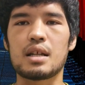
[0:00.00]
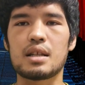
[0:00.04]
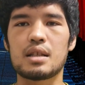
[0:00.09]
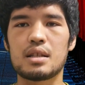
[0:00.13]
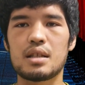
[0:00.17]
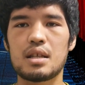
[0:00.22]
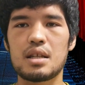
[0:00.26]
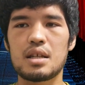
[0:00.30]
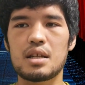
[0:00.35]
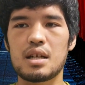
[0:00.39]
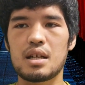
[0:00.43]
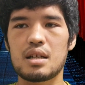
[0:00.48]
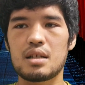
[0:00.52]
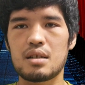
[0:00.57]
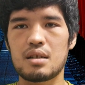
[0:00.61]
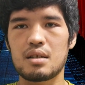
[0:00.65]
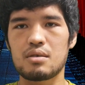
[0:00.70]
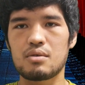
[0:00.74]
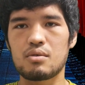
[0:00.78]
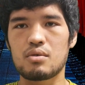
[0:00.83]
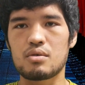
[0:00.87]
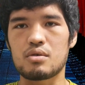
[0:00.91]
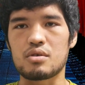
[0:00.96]
勝手に
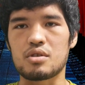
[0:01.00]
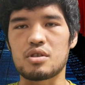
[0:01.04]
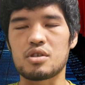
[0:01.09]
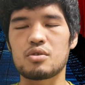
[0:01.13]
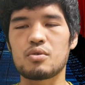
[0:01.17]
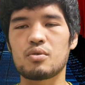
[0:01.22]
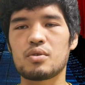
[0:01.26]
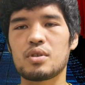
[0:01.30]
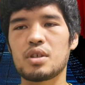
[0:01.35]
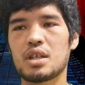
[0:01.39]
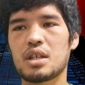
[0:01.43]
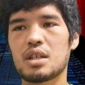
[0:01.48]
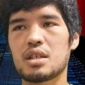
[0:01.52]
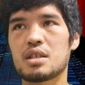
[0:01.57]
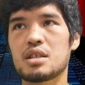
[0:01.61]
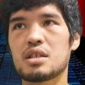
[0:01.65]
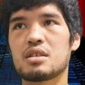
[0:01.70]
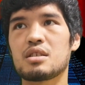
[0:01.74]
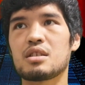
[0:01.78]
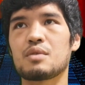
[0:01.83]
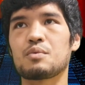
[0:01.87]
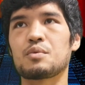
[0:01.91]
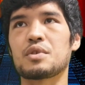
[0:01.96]
体が動く自動的な
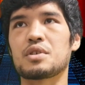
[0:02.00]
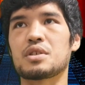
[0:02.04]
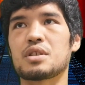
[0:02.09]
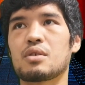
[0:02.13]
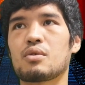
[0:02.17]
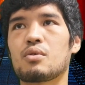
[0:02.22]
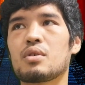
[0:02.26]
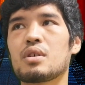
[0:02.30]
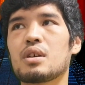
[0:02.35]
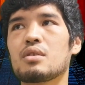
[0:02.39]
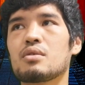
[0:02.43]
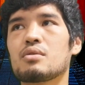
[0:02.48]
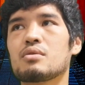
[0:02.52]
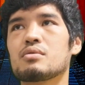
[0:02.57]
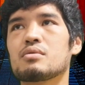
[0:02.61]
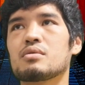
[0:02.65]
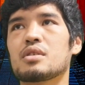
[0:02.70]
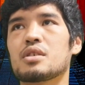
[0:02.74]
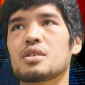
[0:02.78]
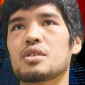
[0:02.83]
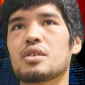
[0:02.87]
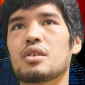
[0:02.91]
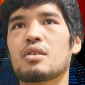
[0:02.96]
システムですね。これが動
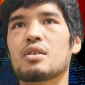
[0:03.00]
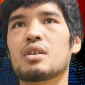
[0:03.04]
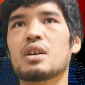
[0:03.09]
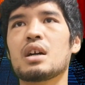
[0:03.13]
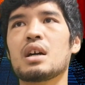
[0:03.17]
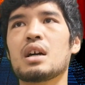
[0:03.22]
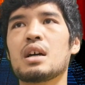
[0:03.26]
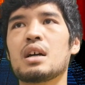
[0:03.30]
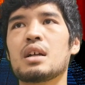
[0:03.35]
くんですよ。